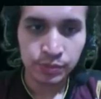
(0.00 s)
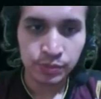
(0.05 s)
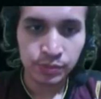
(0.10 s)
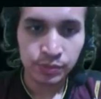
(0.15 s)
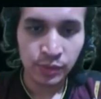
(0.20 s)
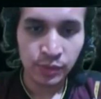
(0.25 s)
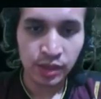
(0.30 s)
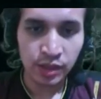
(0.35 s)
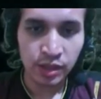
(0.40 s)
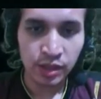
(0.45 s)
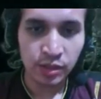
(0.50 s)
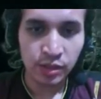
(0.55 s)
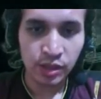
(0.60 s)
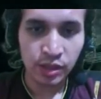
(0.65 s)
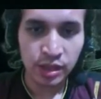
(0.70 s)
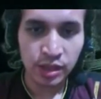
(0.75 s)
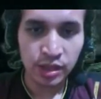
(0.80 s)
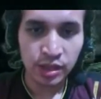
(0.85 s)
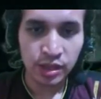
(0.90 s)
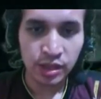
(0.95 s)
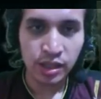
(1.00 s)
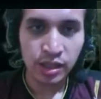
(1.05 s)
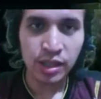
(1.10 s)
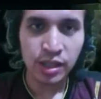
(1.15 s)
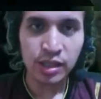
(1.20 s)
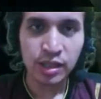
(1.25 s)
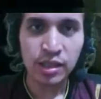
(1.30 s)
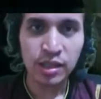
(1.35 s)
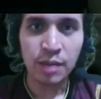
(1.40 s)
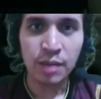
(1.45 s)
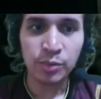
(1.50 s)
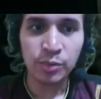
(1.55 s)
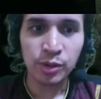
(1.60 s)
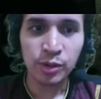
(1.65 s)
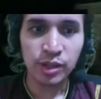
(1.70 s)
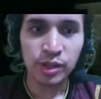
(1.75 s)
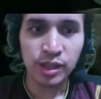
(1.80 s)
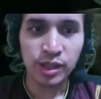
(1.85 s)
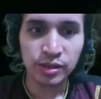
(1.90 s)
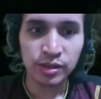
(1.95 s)
ini tuh ada di
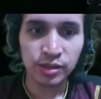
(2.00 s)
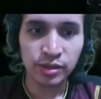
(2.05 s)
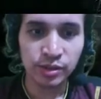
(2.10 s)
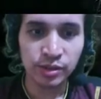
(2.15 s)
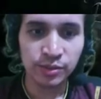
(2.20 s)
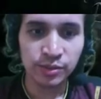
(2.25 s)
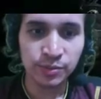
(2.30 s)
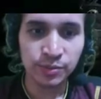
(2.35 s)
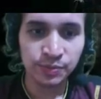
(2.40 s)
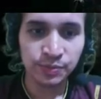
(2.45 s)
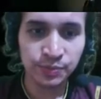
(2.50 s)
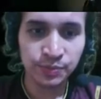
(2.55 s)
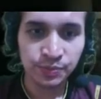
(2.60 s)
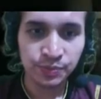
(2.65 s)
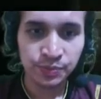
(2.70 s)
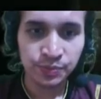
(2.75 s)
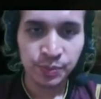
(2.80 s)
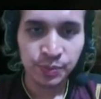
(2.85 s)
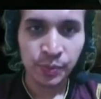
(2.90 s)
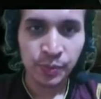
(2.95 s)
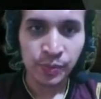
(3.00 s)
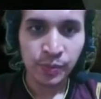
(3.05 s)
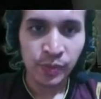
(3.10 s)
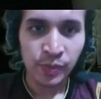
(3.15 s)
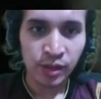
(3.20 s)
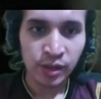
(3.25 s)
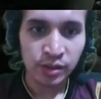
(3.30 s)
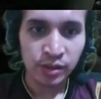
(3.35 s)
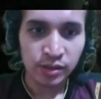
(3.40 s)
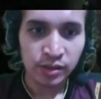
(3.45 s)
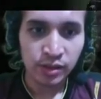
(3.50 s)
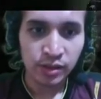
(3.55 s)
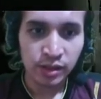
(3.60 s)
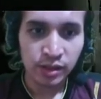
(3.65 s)
dapur guys tuh ada di